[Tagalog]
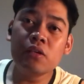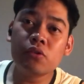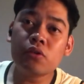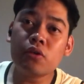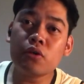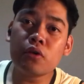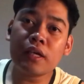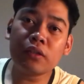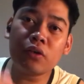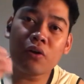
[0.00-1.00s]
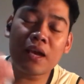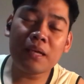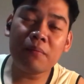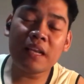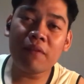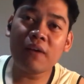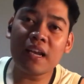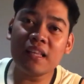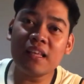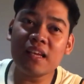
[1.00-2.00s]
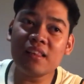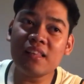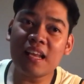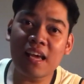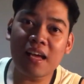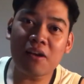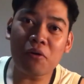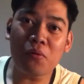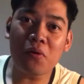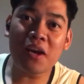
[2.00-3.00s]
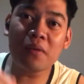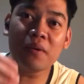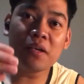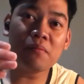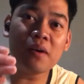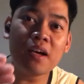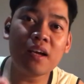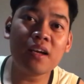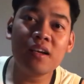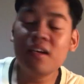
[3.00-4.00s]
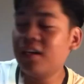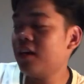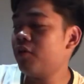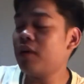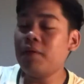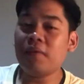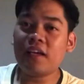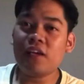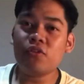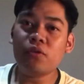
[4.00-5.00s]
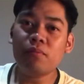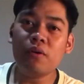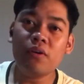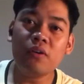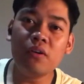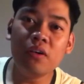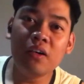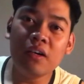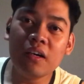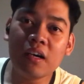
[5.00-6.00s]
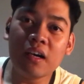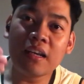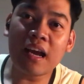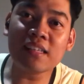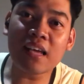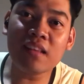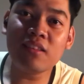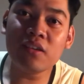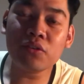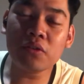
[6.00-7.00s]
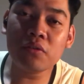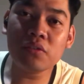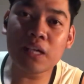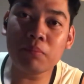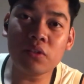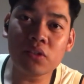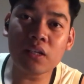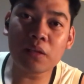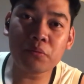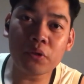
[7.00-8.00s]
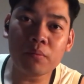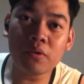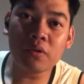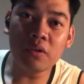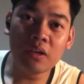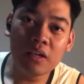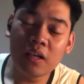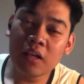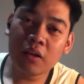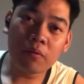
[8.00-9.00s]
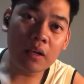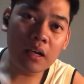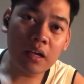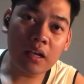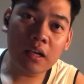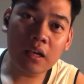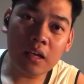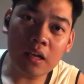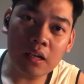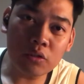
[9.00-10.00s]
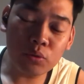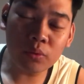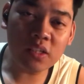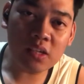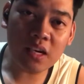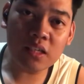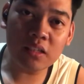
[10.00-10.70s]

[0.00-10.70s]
So, ito ay binavalidate nila kung ano ba yung mga qualification mo. Nakasaad dito yung job description mo, uh, duties and